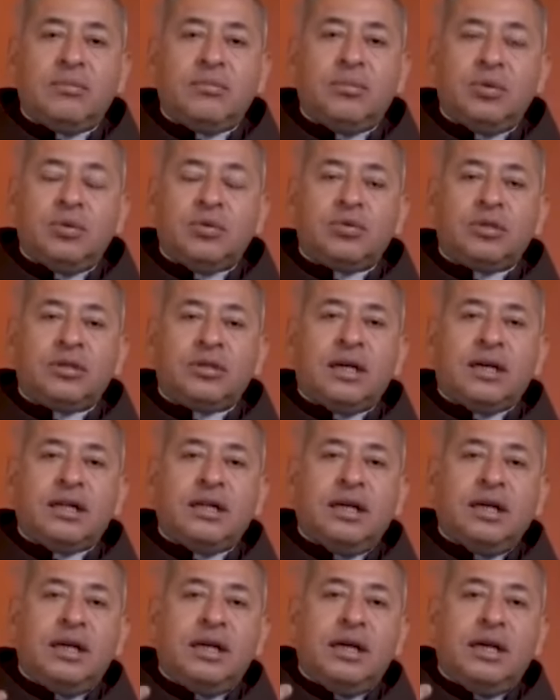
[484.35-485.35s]
en
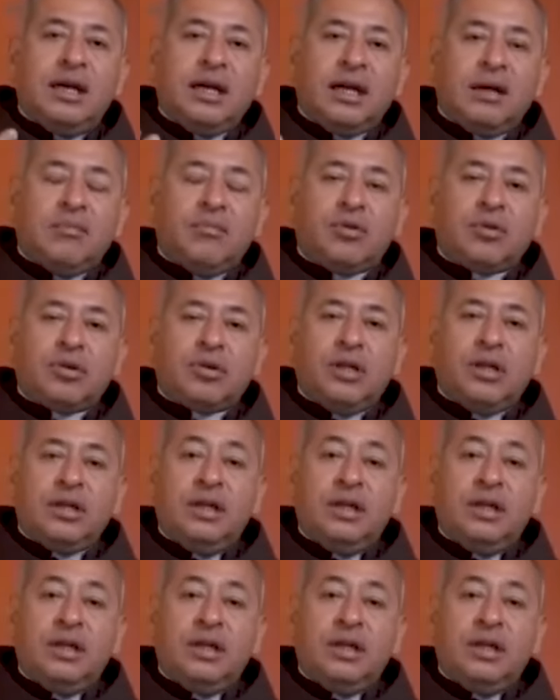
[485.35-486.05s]
voluntad, en amor.